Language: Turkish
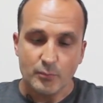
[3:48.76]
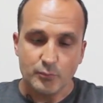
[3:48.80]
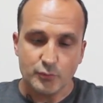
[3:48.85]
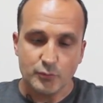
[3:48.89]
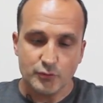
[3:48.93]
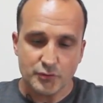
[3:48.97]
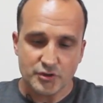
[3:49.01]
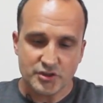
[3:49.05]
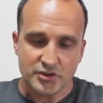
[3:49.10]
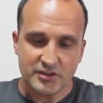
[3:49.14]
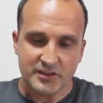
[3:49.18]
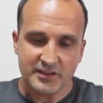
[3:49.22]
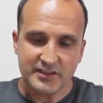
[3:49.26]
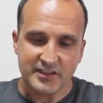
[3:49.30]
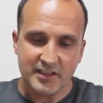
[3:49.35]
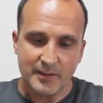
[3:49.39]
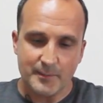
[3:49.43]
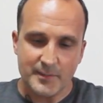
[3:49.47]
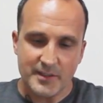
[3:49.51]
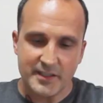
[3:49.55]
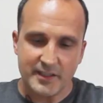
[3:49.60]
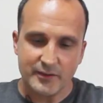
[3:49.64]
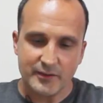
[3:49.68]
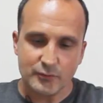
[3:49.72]
Bunun dışında
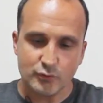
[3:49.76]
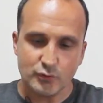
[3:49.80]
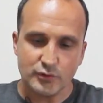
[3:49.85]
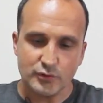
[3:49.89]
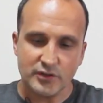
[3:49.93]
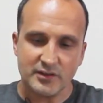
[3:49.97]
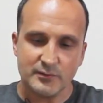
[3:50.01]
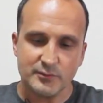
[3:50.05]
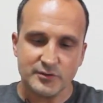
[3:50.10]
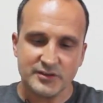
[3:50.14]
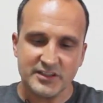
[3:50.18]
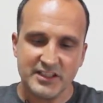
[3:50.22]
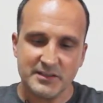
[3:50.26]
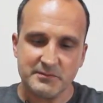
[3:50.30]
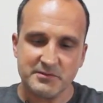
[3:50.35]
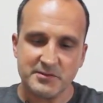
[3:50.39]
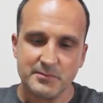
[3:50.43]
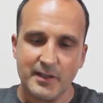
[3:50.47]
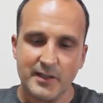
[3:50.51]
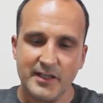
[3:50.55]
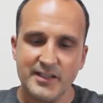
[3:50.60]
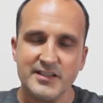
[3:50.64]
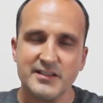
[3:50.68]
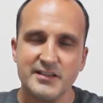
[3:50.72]
kamera kullanımı dediğim
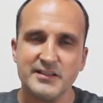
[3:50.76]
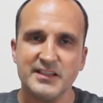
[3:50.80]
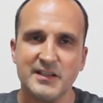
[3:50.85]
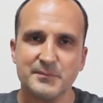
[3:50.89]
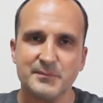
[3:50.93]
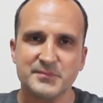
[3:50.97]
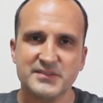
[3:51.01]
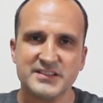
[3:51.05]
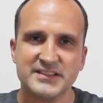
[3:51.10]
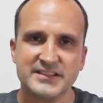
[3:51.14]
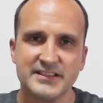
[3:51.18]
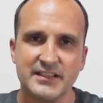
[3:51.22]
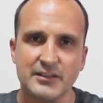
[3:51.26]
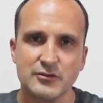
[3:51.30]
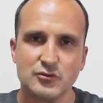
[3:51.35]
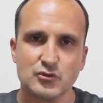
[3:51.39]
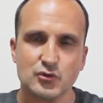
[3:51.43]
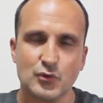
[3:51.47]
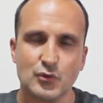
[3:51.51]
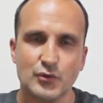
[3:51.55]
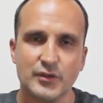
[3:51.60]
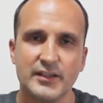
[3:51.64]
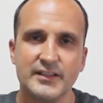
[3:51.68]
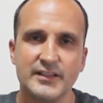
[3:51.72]
gibi ayarını yaptıktan
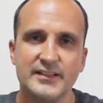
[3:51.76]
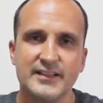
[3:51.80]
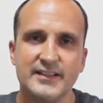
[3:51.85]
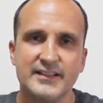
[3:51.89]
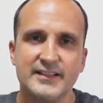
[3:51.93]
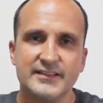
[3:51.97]
sonra